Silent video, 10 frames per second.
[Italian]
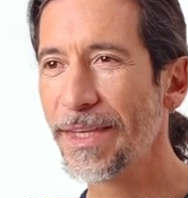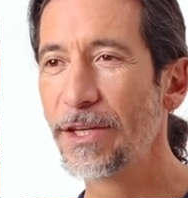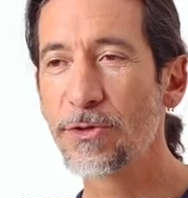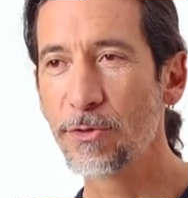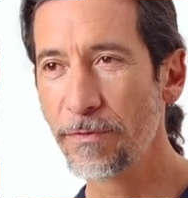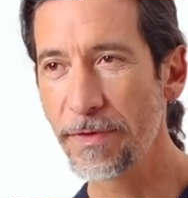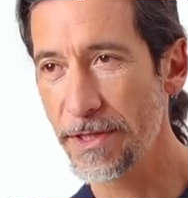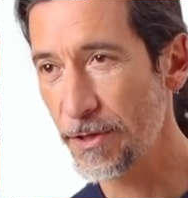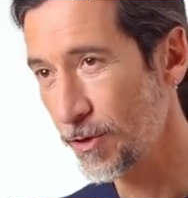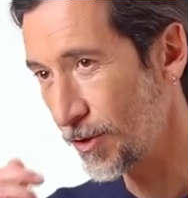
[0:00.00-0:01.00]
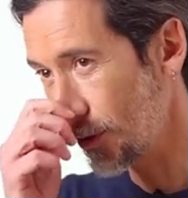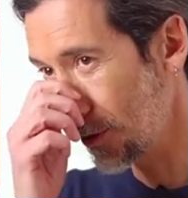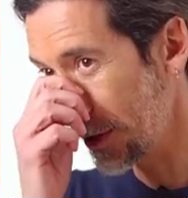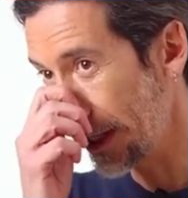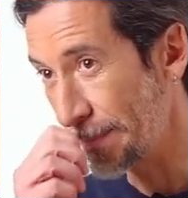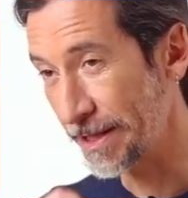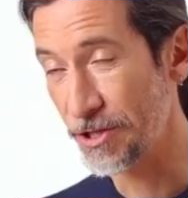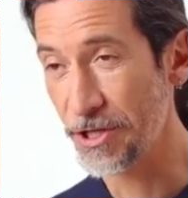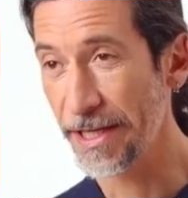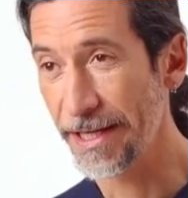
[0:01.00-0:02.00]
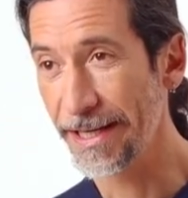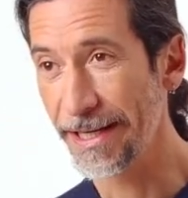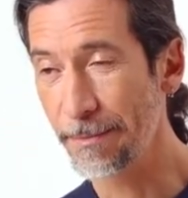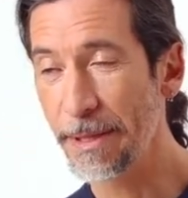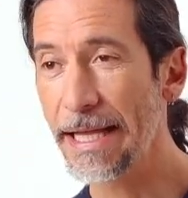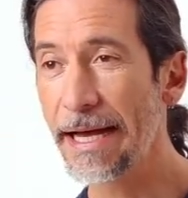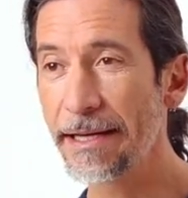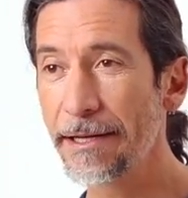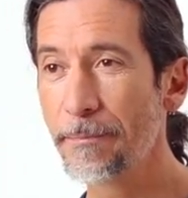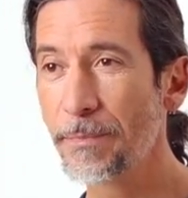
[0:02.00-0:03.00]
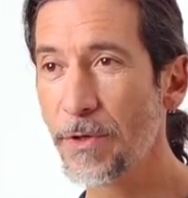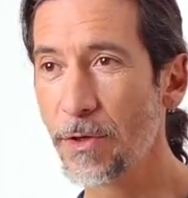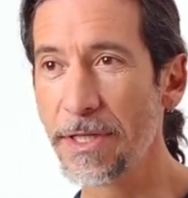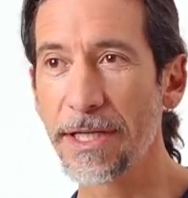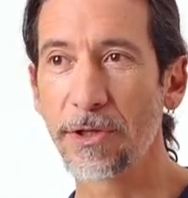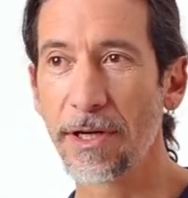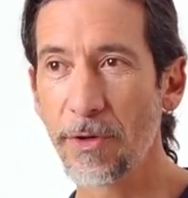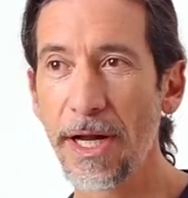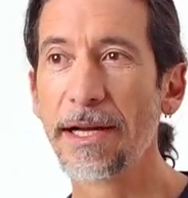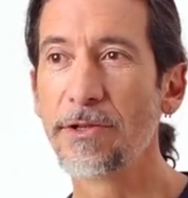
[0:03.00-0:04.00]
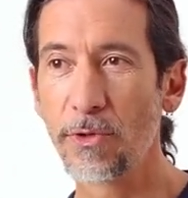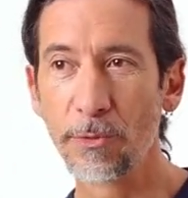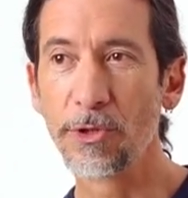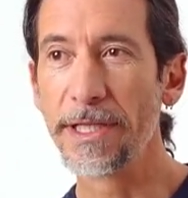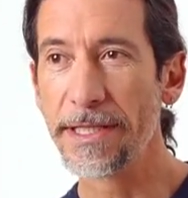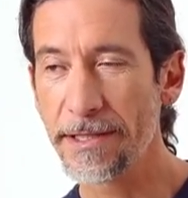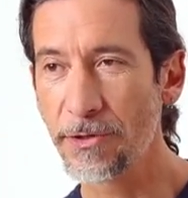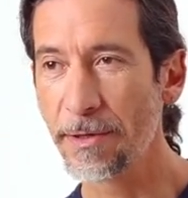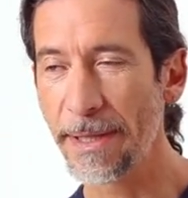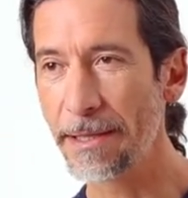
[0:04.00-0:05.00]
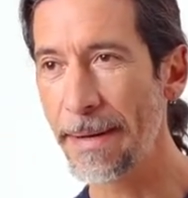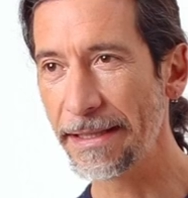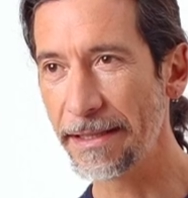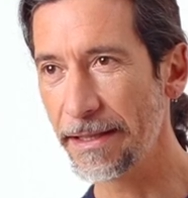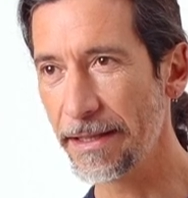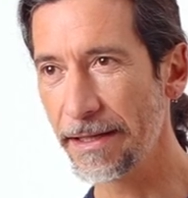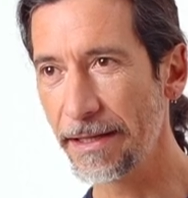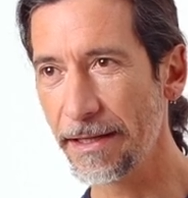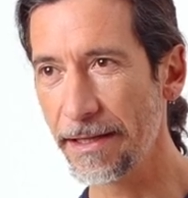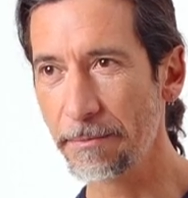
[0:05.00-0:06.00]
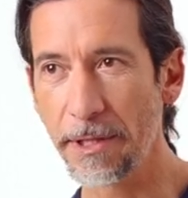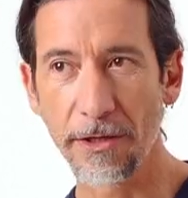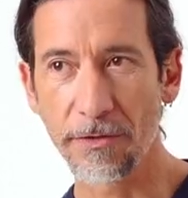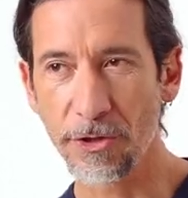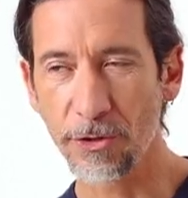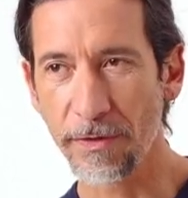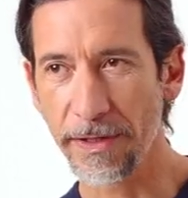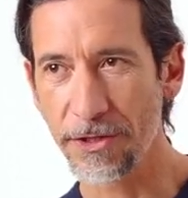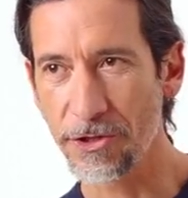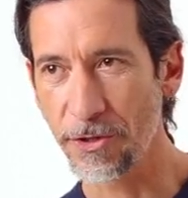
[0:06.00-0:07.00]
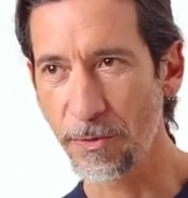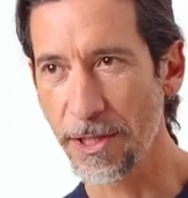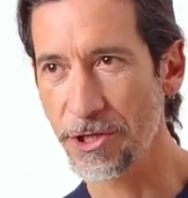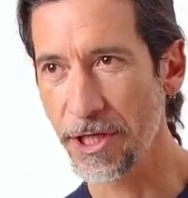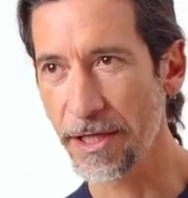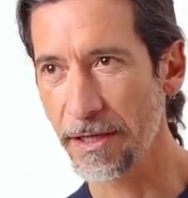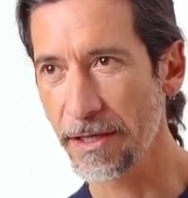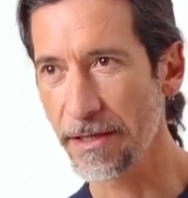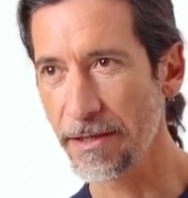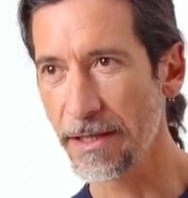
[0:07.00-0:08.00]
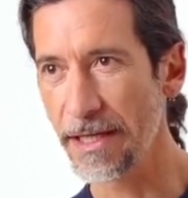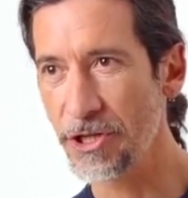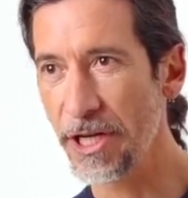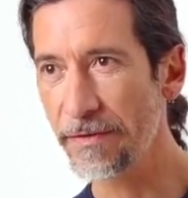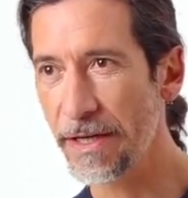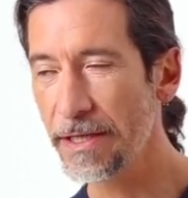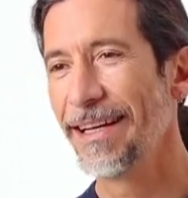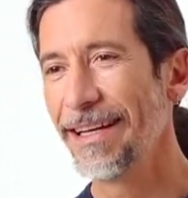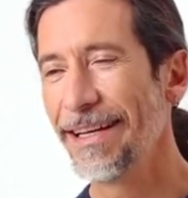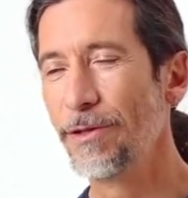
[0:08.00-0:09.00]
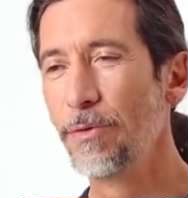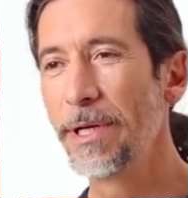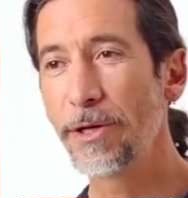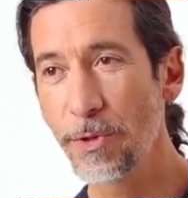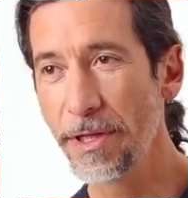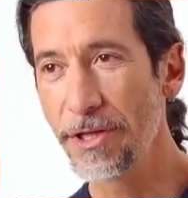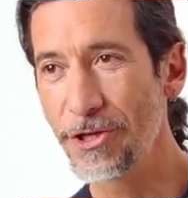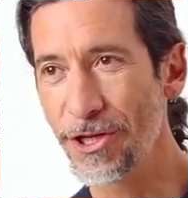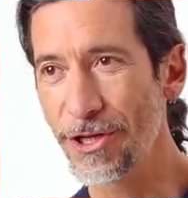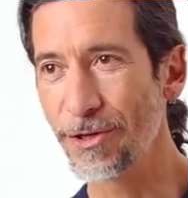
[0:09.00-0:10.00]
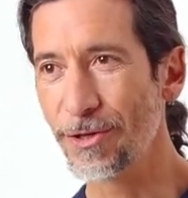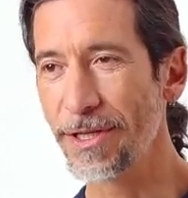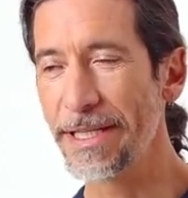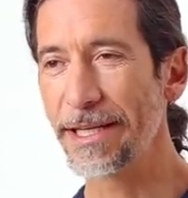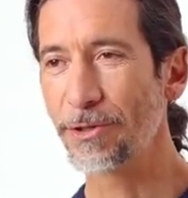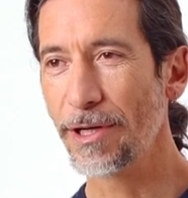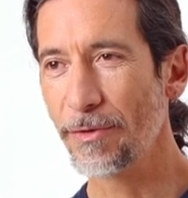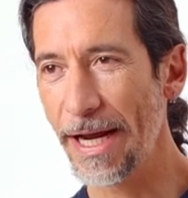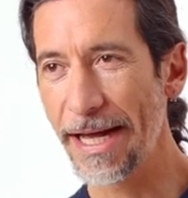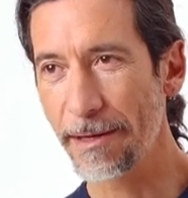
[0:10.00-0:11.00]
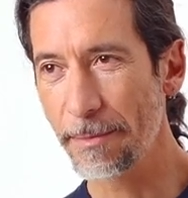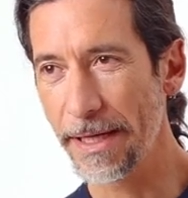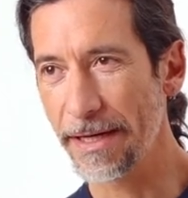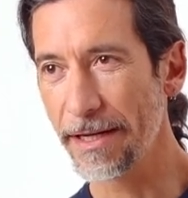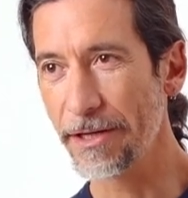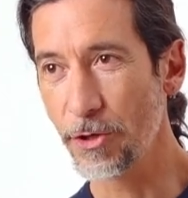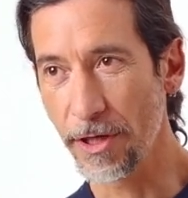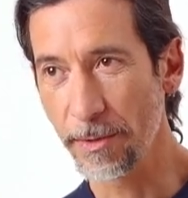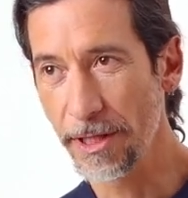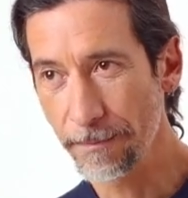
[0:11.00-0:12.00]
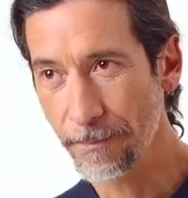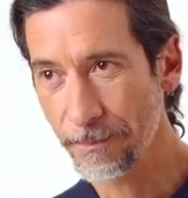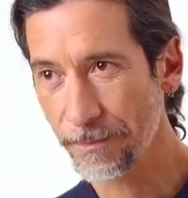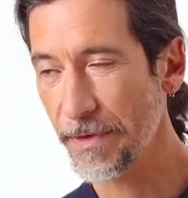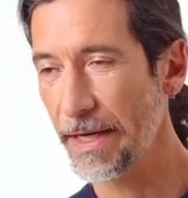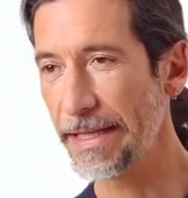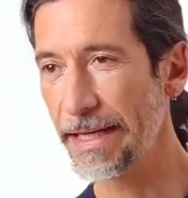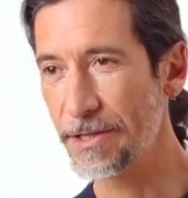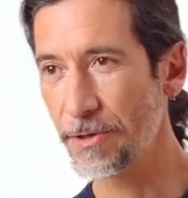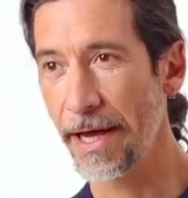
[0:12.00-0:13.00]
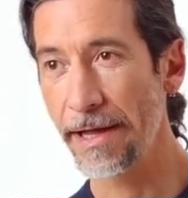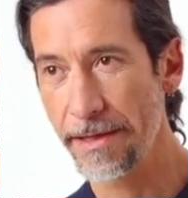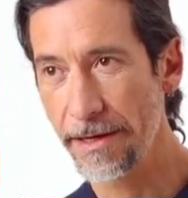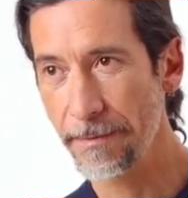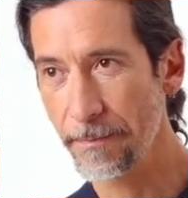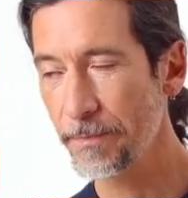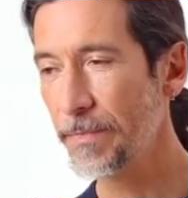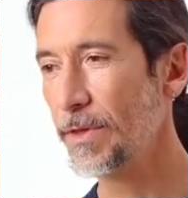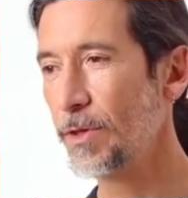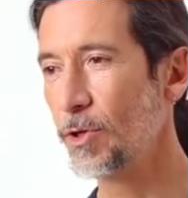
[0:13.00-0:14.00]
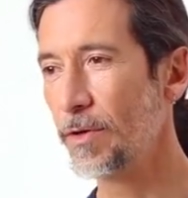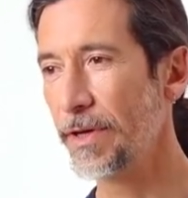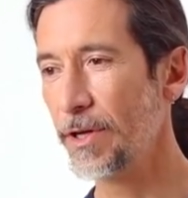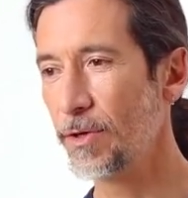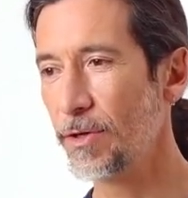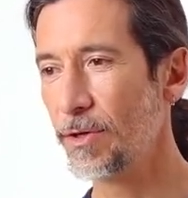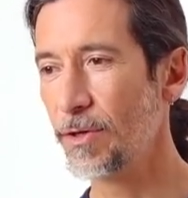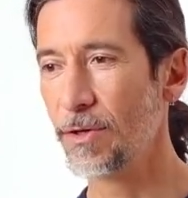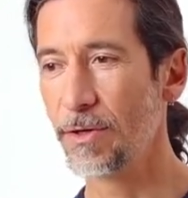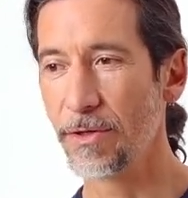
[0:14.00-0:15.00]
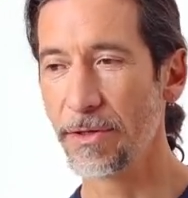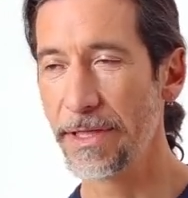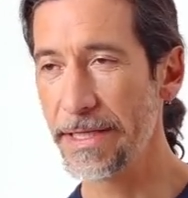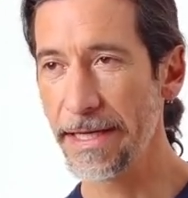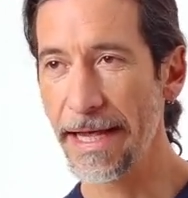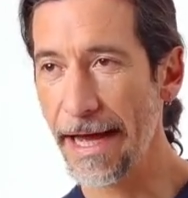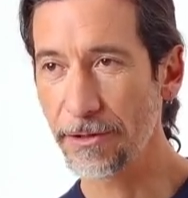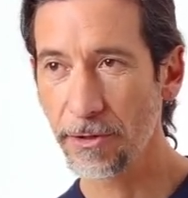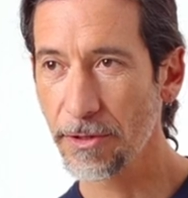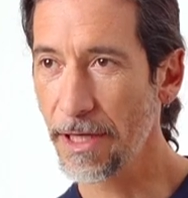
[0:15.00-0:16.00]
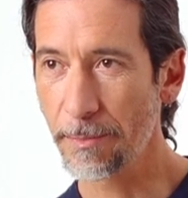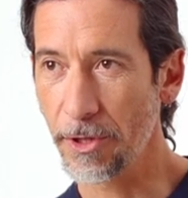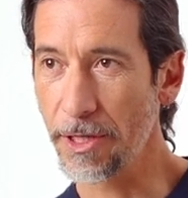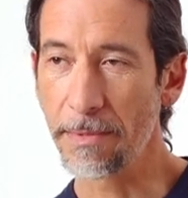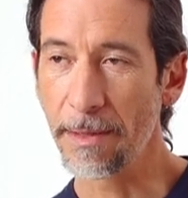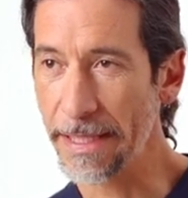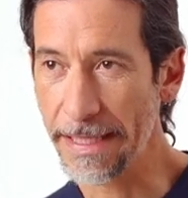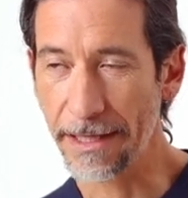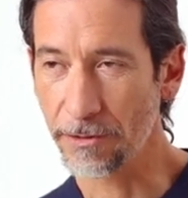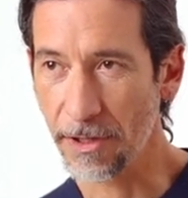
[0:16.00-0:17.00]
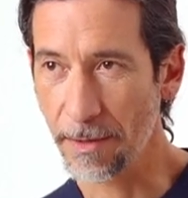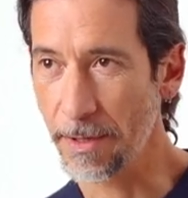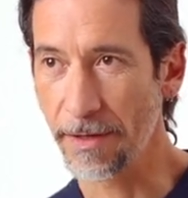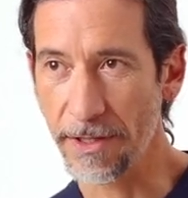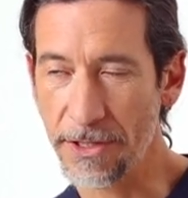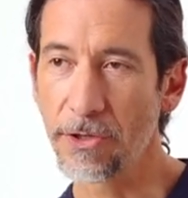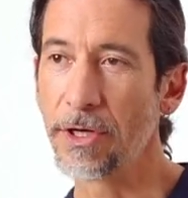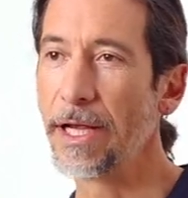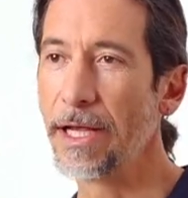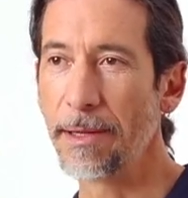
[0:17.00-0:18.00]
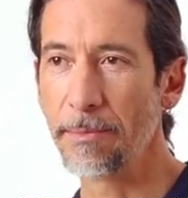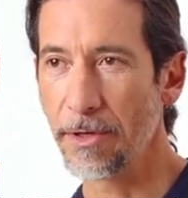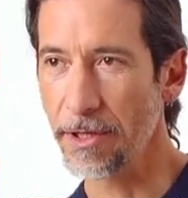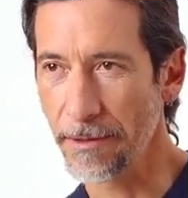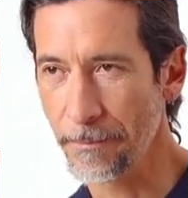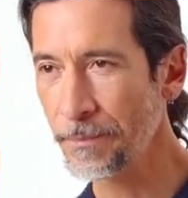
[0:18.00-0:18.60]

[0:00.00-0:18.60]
Io sono un fisico delle particelle elementari, ho iniziato a lavorare sulle modellizzazioni matematiche nel 1995 al CERN eh, a Ginevra. Nel 2015 ho iniziato a lavorare per IORMD, adesso Healthily, dove ho disegnato e poi implementato la prima versione e poi